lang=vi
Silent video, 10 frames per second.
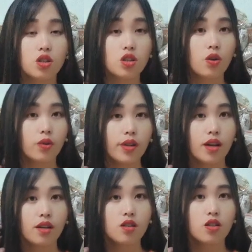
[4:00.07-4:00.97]
cho sầu
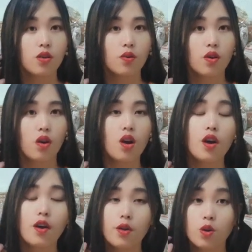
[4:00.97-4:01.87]
cha cứ sầu nó
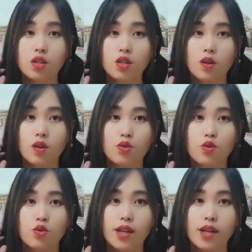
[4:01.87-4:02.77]
vừa cho con
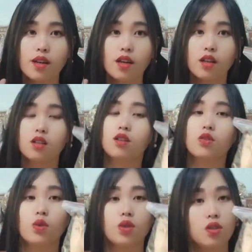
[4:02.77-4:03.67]
run ru lên cha
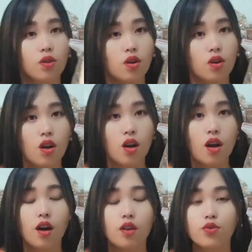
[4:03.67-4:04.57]
cứ vừa cho con
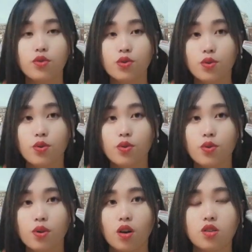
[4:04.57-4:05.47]
à run
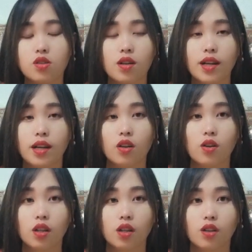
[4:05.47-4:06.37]
ru có cho lên
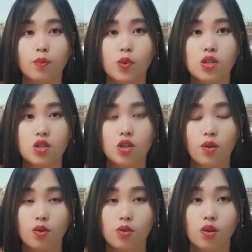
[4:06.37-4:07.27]
lo là nó một cho
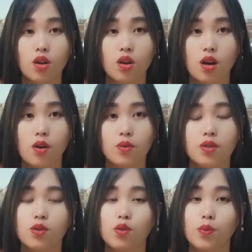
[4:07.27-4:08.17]
sầu có lúc to hầu
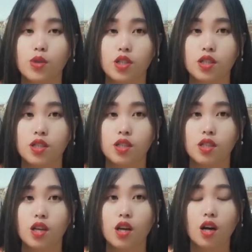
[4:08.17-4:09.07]
cho dùng môn chỉ